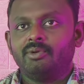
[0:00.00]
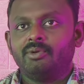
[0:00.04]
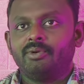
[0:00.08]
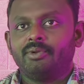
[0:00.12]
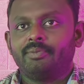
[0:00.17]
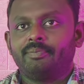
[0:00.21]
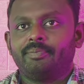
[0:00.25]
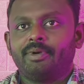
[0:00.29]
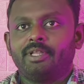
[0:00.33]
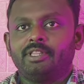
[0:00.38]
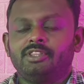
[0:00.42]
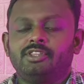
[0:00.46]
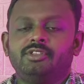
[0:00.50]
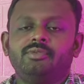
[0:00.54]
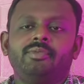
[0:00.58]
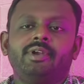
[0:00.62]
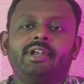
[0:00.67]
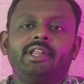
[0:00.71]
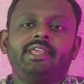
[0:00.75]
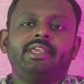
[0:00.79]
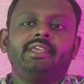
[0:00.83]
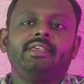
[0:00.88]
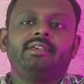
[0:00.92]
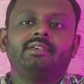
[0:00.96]
ஒரு பத்து
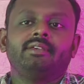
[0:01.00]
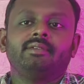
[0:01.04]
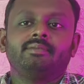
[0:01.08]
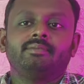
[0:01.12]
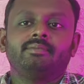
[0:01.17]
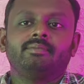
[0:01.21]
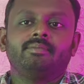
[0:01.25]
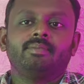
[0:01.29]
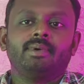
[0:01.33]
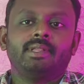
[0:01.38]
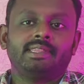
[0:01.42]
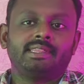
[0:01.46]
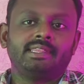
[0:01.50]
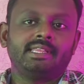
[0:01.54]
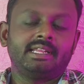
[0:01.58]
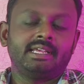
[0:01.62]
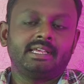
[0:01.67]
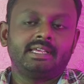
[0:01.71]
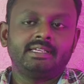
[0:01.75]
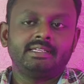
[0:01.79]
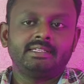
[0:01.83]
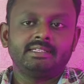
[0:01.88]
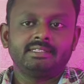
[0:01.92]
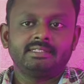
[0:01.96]
மணி
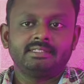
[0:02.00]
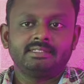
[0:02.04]
பத்தரை